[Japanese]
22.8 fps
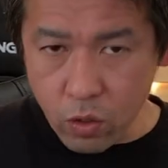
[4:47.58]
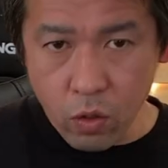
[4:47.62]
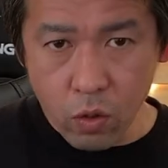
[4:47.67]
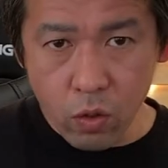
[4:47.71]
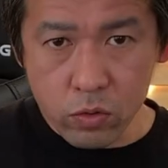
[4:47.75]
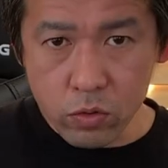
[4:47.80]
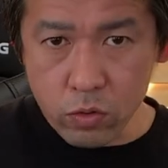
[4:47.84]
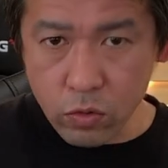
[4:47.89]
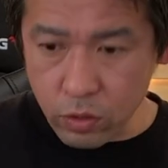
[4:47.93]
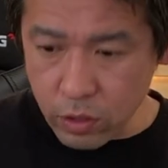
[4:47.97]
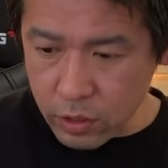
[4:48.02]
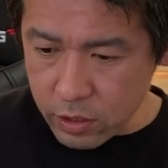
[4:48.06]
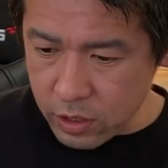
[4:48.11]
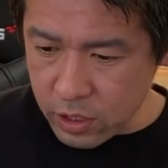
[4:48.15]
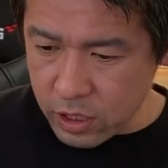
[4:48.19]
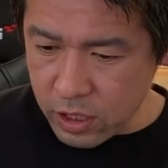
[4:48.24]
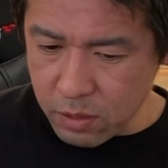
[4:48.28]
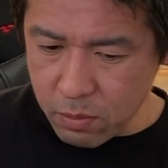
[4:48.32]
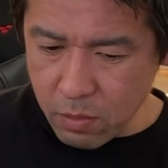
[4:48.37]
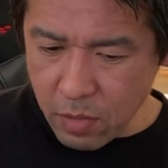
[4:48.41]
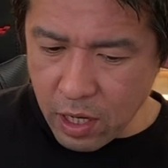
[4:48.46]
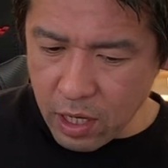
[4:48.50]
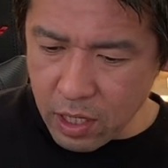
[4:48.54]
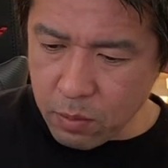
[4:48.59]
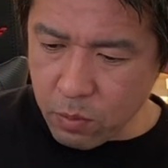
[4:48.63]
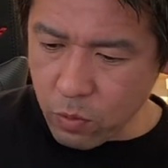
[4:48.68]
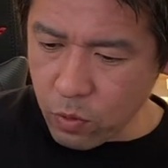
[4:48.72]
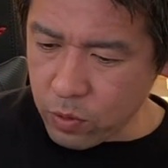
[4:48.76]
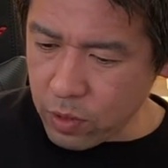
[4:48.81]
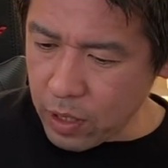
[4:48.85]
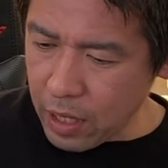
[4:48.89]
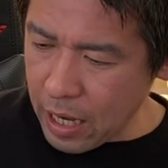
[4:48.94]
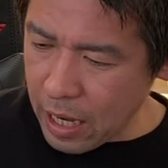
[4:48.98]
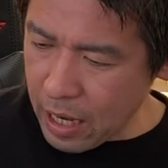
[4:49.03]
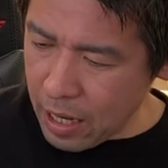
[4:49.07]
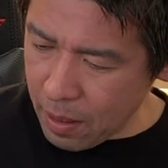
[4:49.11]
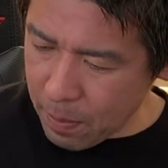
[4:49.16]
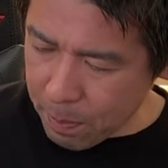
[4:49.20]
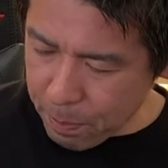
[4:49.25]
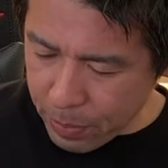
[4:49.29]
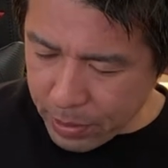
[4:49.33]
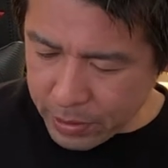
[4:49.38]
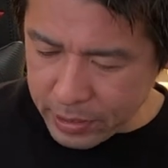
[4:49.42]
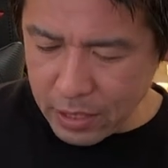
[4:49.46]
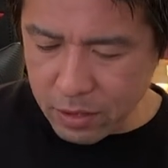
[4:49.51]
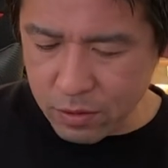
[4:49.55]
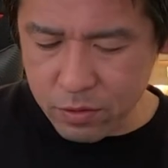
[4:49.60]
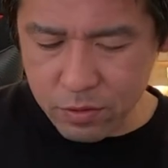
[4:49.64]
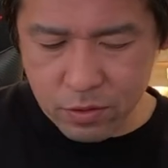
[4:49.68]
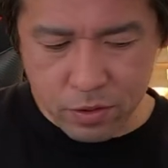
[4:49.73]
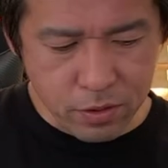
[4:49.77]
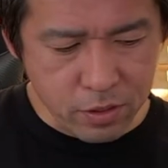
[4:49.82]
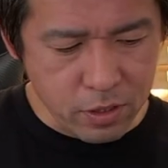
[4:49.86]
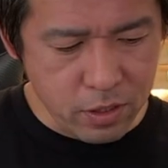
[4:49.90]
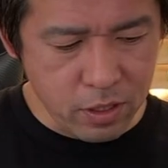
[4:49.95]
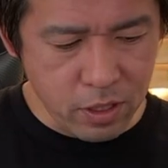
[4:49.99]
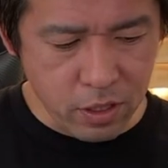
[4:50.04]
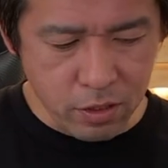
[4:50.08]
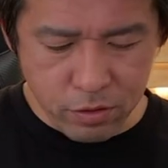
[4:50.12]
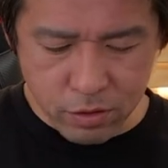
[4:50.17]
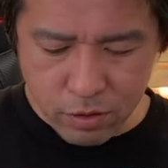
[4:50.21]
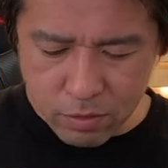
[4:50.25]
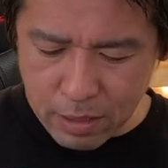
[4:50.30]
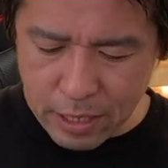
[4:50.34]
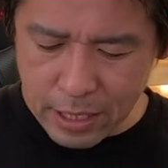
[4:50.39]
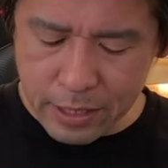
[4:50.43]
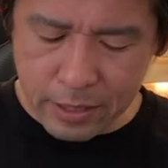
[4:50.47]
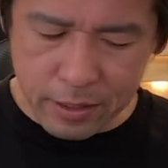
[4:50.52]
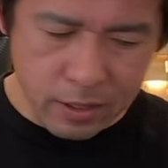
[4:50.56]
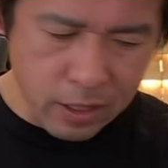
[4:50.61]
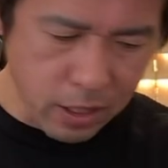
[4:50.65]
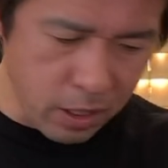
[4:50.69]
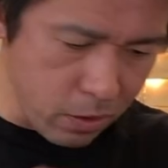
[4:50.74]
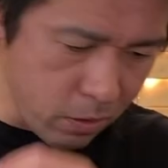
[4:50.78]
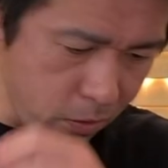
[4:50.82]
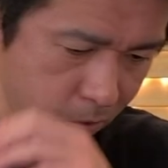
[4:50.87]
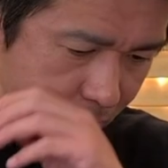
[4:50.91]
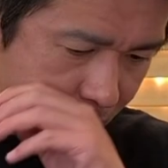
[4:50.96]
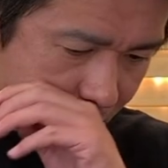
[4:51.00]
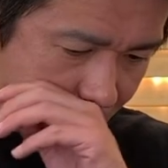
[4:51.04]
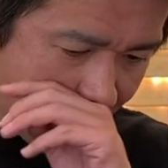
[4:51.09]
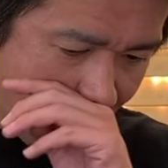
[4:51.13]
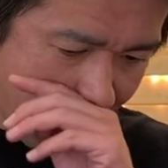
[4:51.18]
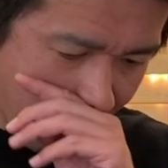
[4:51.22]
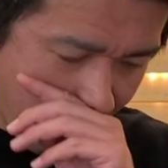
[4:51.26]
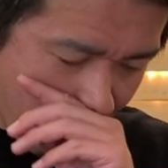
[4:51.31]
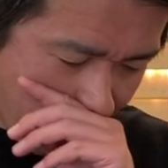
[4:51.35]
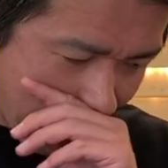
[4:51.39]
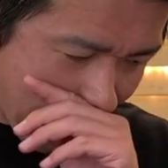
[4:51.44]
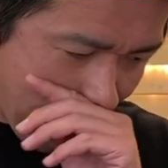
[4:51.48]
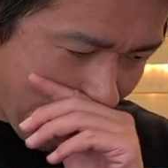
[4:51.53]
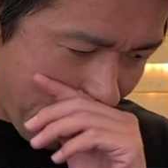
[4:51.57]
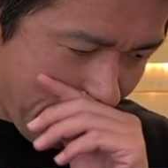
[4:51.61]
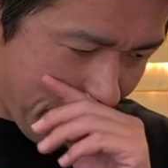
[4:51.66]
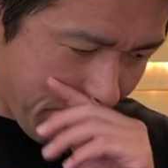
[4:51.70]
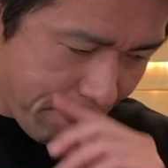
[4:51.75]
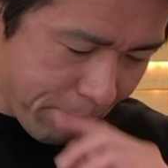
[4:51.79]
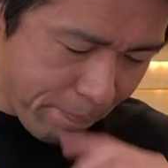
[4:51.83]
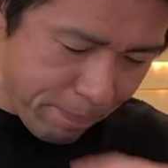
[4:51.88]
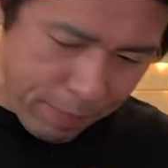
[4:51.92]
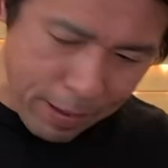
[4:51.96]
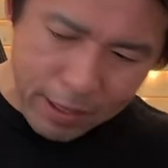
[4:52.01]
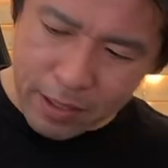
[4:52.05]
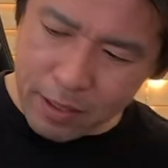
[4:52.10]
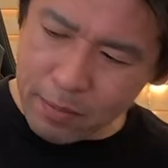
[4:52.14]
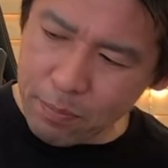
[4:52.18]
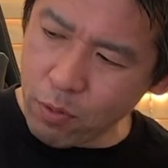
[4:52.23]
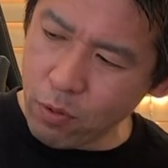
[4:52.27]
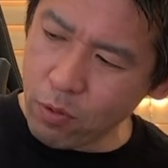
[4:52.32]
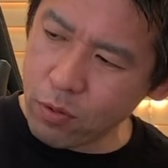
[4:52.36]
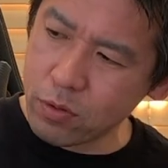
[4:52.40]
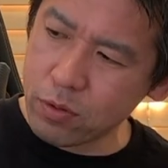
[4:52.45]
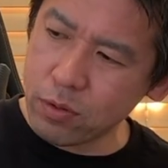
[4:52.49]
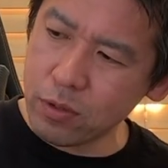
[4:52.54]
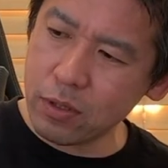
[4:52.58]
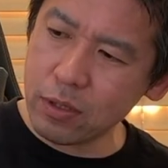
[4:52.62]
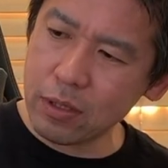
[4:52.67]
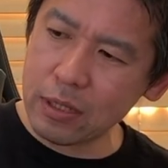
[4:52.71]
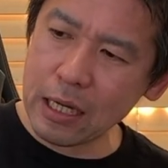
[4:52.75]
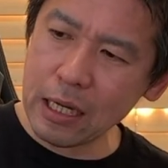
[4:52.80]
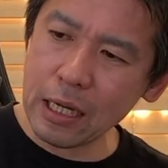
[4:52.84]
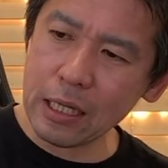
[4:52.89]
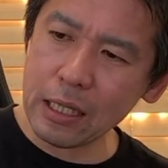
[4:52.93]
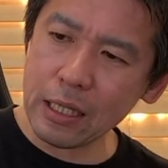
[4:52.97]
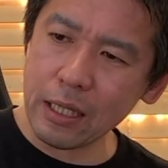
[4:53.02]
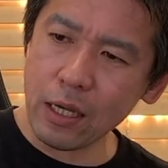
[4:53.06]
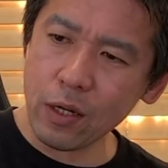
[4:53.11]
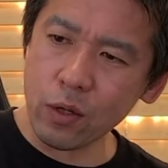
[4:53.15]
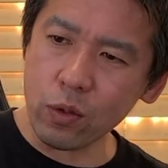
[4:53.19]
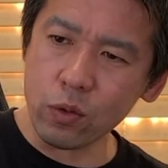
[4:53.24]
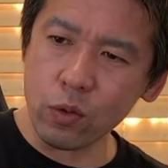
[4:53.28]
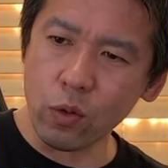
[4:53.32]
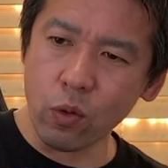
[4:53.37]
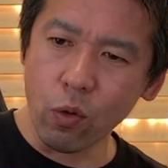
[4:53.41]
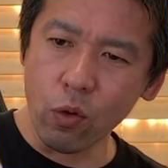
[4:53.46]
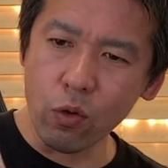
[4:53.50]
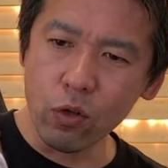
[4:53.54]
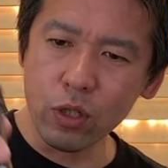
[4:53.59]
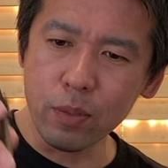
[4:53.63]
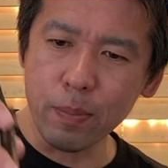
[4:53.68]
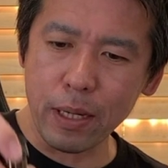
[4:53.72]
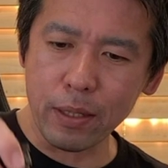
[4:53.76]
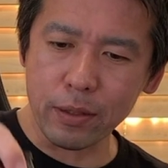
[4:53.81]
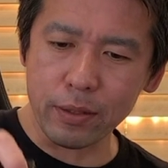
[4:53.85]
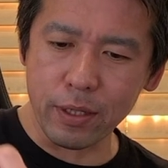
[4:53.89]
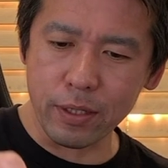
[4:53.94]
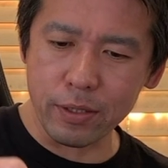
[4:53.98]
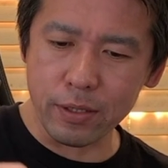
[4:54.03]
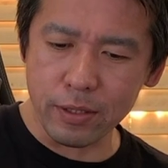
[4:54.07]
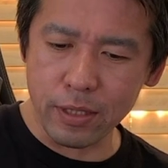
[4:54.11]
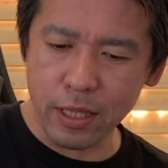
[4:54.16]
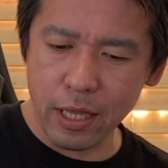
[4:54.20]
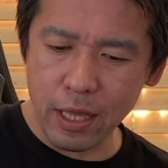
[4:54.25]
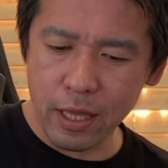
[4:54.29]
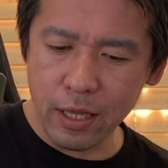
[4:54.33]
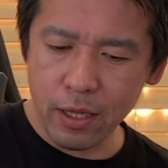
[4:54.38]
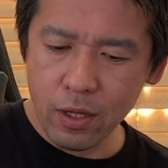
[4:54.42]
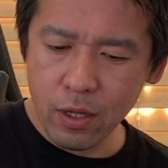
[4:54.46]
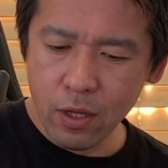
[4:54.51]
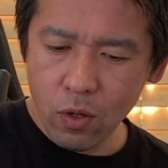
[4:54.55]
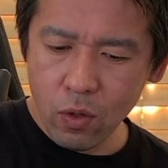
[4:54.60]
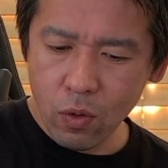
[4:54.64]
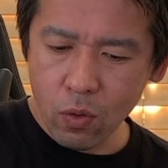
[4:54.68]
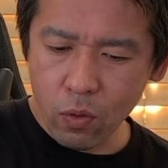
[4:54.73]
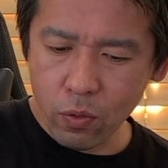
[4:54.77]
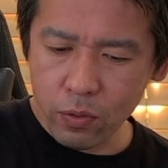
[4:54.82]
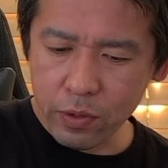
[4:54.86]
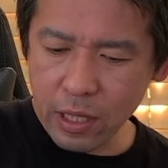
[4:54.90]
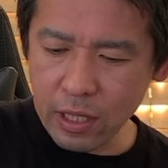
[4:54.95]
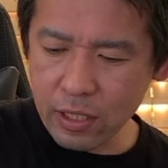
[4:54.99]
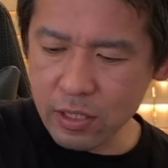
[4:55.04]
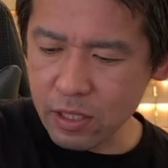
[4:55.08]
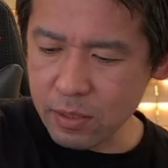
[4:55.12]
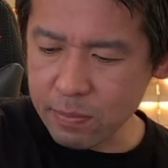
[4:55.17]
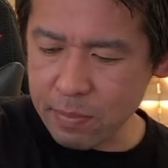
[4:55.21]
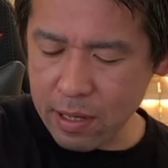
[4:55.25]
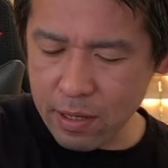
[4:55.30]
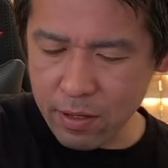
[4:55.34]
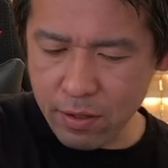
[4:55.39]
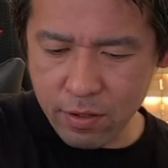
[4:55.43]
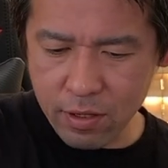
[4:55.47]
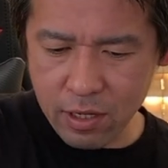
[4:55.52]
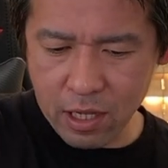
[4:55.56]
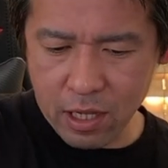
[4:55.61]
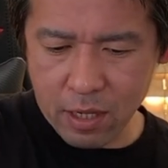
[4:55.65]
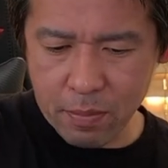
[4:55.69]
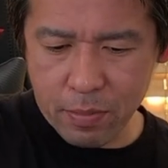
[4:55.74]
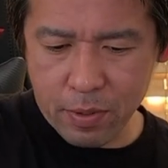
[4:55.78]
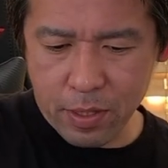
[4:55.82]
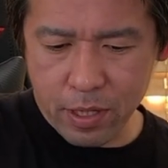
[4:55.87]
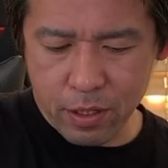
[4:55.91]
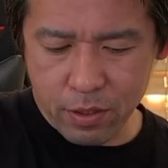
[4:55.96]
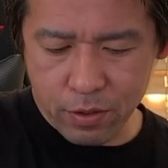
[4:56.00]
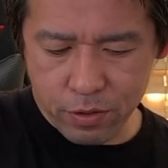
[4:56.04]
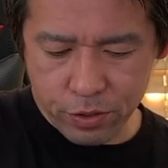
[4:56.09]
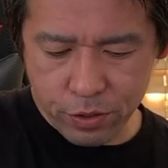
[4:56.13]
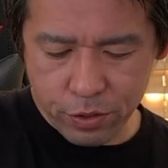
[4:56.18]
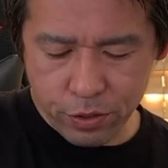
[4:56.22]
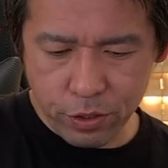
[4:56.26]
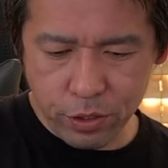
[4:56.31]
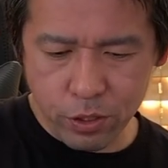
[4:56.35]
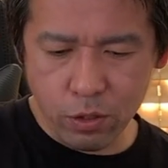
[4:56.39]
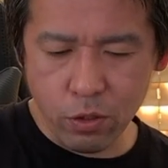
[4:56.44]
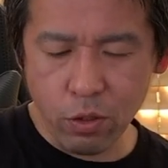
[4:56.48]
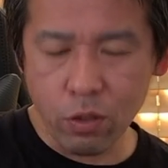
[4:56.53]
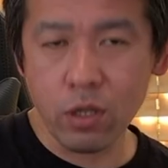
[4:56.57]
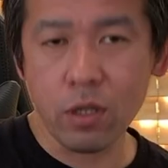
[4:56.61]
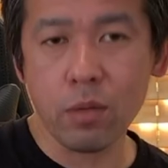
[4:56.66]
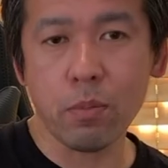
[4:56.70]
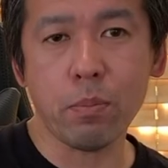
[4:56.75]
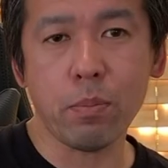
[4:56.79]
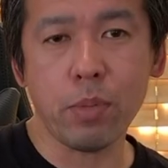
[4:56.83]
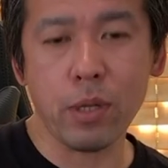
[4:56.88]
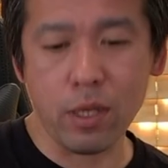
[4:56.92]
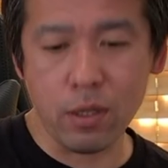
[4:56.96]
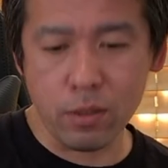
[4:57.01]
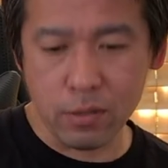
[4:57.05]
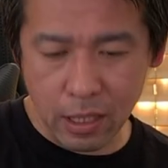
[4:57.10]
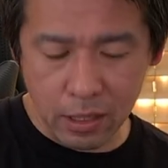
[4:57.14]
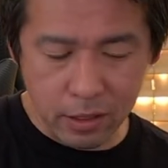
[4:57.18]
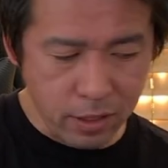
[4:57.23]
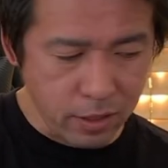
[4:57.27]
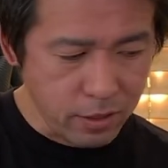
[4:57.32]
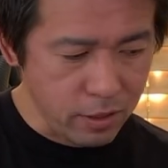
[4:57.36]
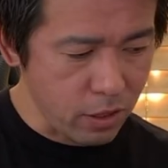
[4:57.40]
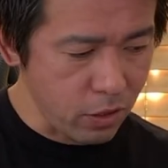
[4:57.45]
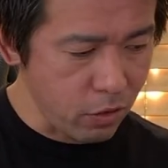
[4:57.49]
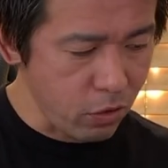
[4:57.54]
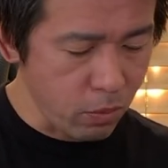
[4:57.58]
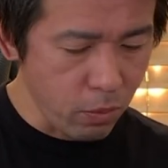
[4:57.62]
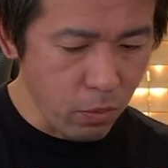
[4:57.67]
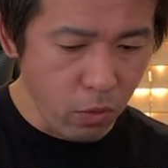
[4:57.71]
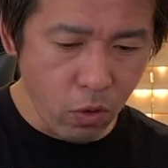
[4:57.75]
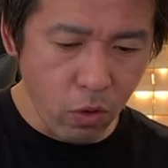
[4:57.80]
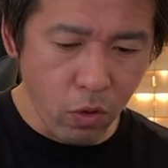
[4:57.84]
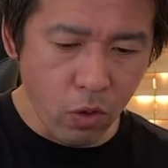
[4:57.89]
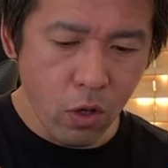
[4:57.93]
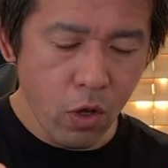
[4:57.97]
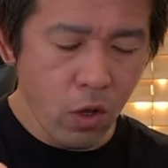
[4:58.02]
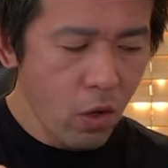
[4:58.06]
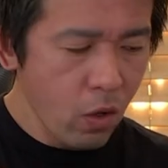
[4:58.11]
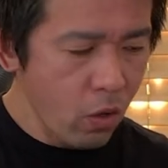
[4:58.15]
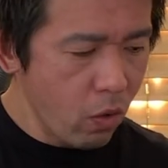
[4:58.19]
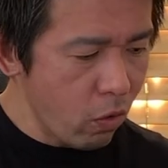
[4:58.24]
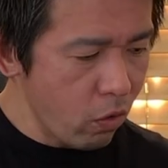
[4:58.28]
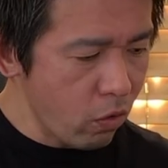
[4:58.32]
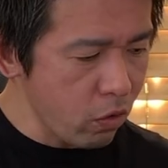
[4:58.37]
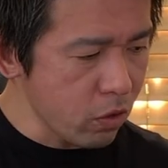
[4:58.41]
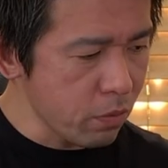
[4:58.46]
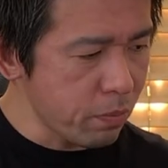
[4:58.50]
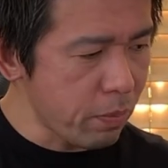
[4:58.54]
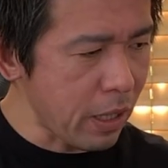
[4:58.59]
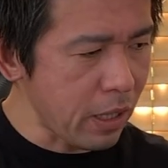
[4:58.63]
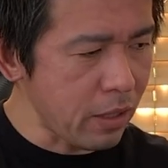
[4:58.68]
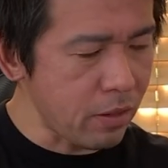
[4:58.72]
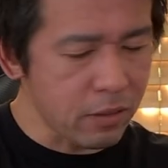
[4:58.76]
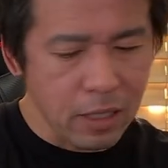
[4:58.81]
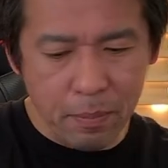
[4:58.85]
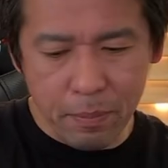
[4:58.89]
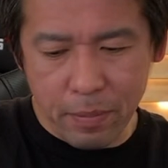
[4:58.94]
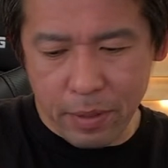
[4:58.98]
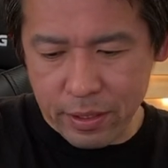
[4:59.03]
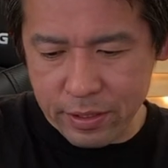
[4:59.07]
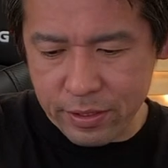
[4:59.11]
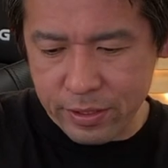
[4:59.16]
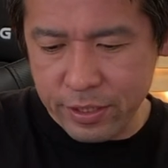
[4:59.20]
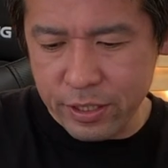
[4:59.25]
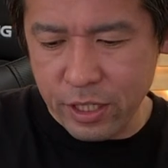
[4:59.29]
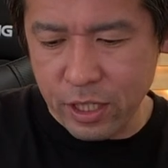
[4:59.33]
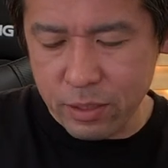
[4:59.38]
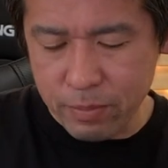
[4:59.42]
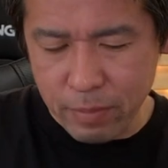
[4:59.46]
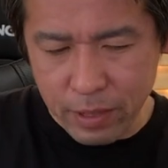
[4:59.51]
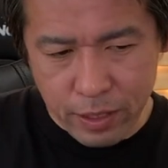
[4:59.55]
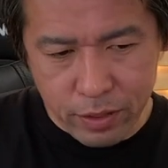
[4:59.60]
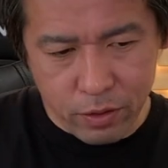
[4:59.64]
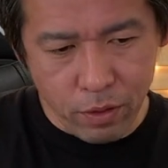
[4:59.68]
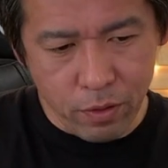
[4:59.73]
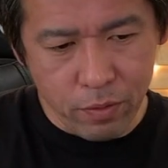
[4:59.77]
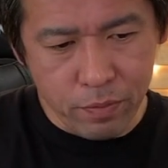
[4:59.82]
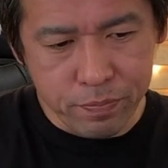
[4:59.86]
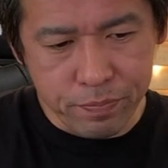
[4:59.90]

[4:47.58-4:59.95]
今日のねシメイもね半端なく好きでうまいんだけど、でもやっぱり僕の中ではこのオルバルですね。同じベルギービール修道院ビールなんですけども、オルバルがめっちゃうまいと。